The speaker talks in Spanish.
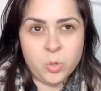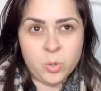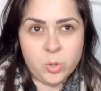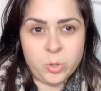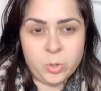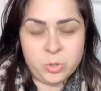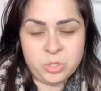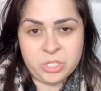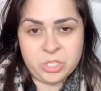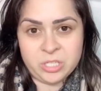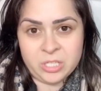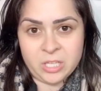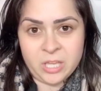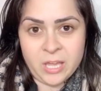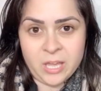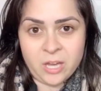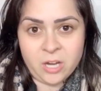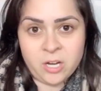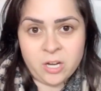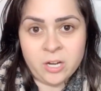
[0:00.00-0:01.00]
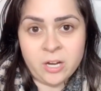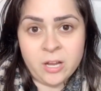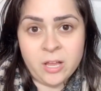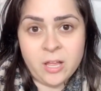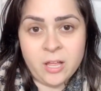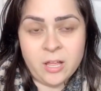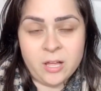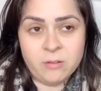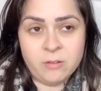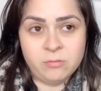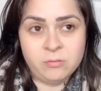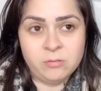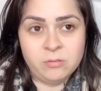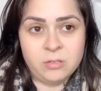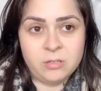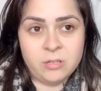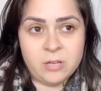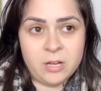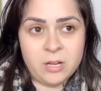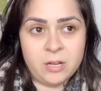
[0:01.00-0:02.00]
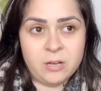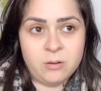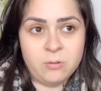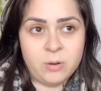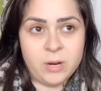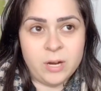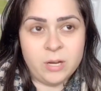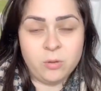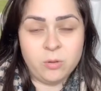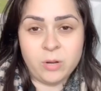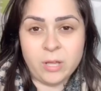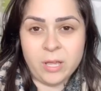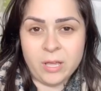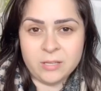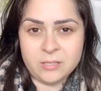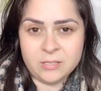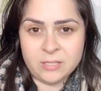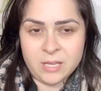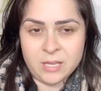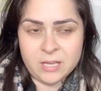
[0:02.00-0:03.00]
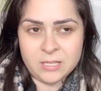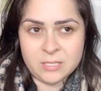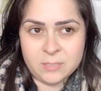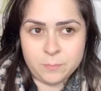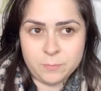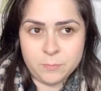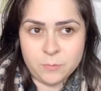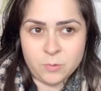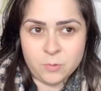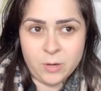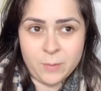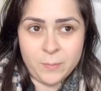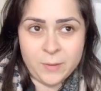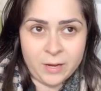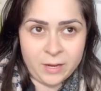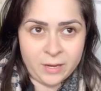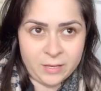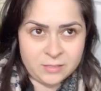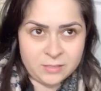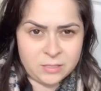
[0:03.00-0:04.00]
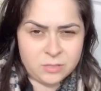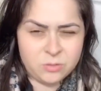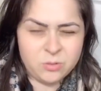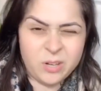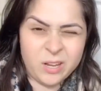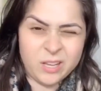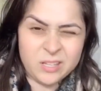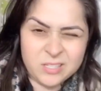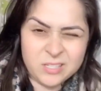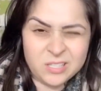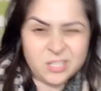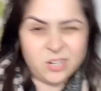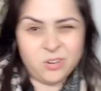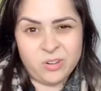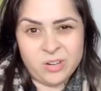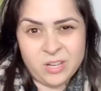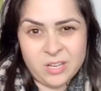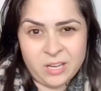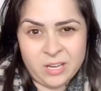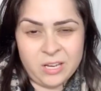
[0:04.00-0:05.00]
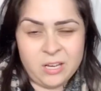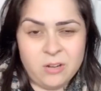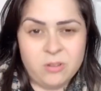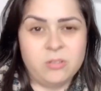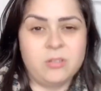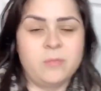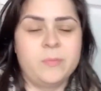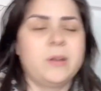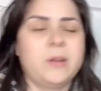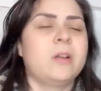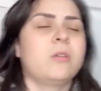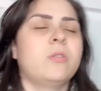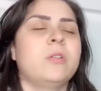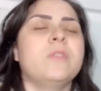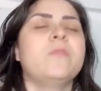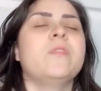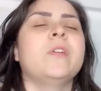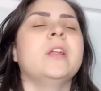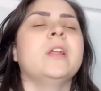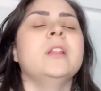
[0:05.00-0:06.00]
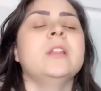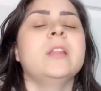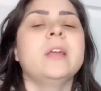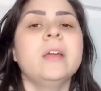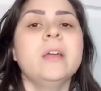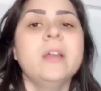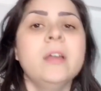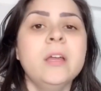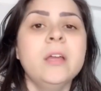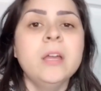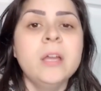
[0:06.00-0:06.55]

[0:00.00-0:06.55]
urgent care a un lugar de urgencias, no emergencias, urgencias, creo que aquí lo toman algo diferente.